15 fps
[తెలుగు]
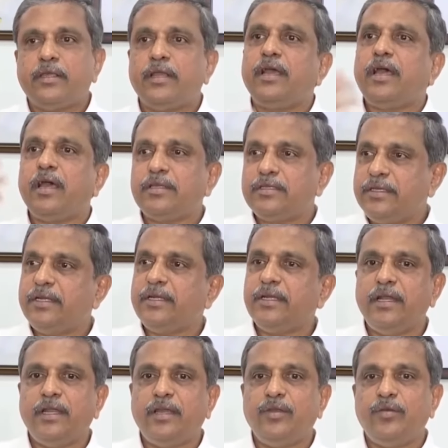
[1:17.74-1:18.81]
సరే ఆ
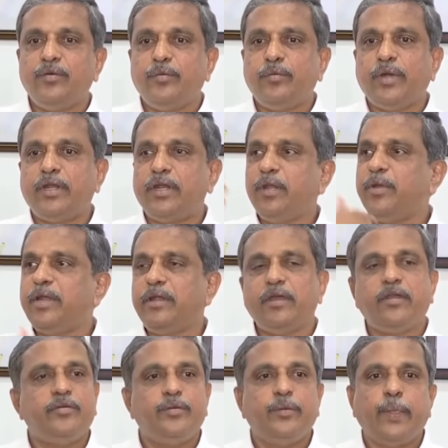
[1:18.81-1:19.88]
స్టేట్కి వెళ్ళారు పార్టీ
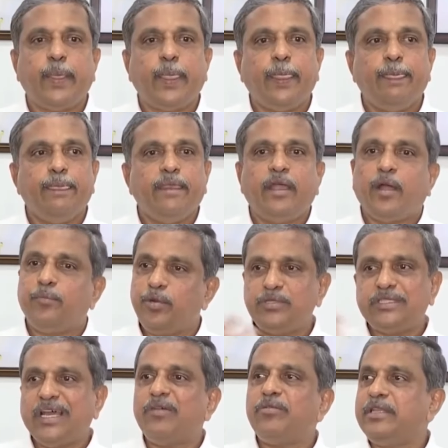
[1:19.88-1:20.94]
పెట్టారు అప్పుడు
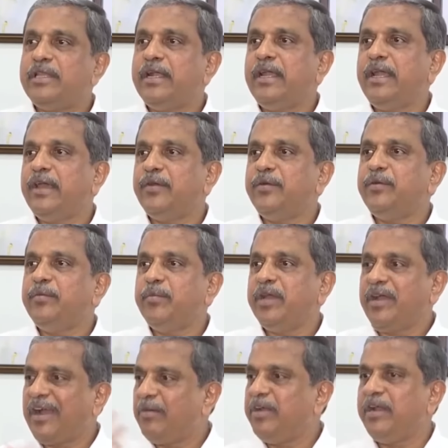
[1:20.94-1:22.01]
చాలామంది అడిగారు మీ
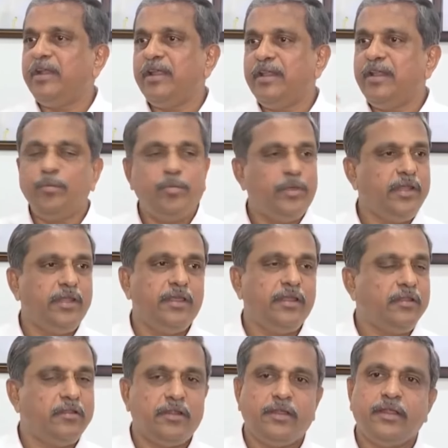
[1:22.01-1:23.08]
కామెంట్ ఏంది మీది
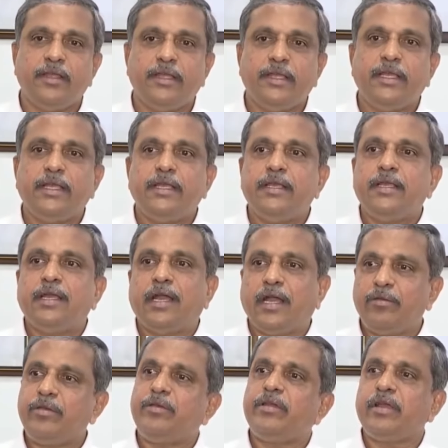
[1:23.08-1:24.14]

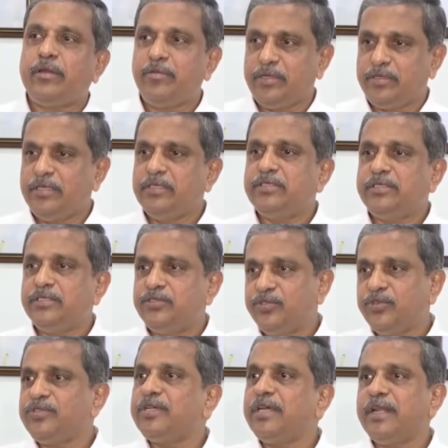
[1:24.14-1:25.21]
ఆమె ఆమె షీ
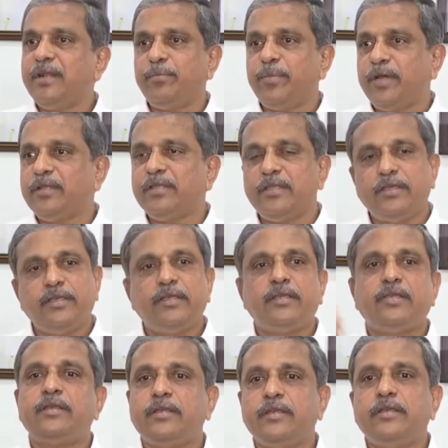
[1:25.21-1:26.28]
చోజ్ హర్ పాత్
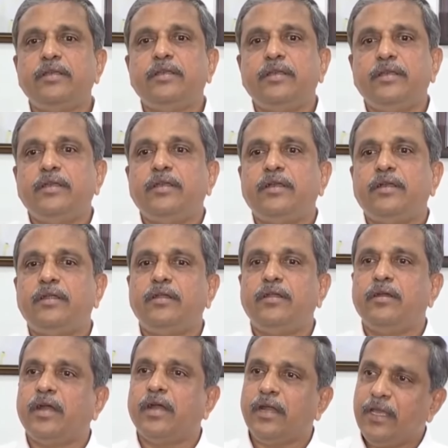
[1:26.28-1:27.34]

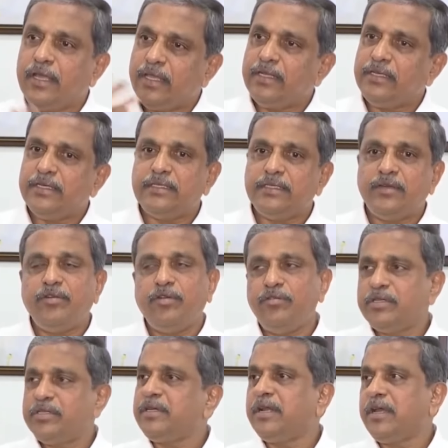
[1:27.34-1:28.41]
అండ్ అక్కడ ఏదైనా చేసాం వి
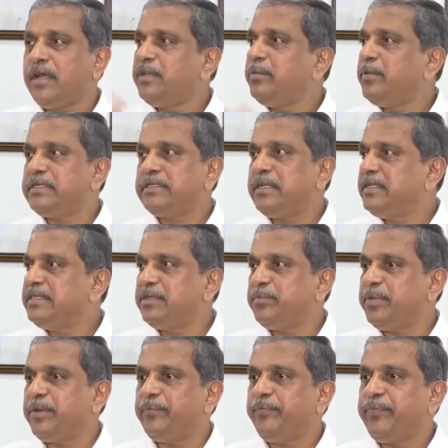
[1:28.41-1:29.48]
విష్ ఆల్ ది బెస్ట్ అని
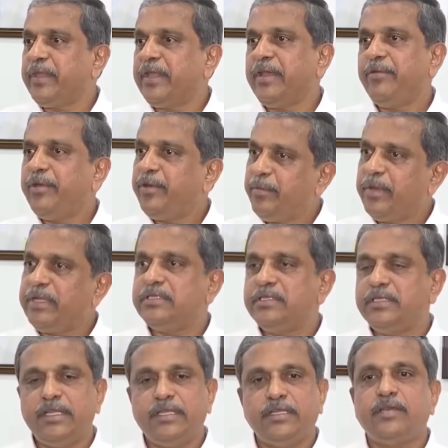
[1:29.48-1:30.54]
చెప్పాం ఆమె ఏమైనా మంచి
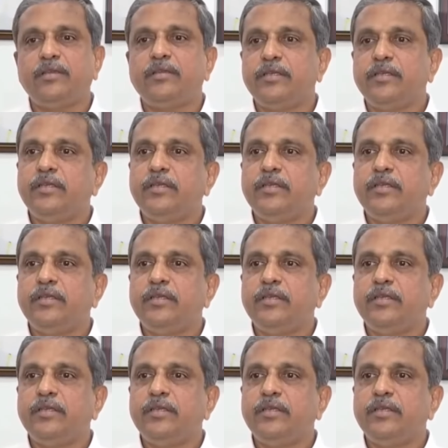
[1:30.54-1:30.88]
ఇది అయితే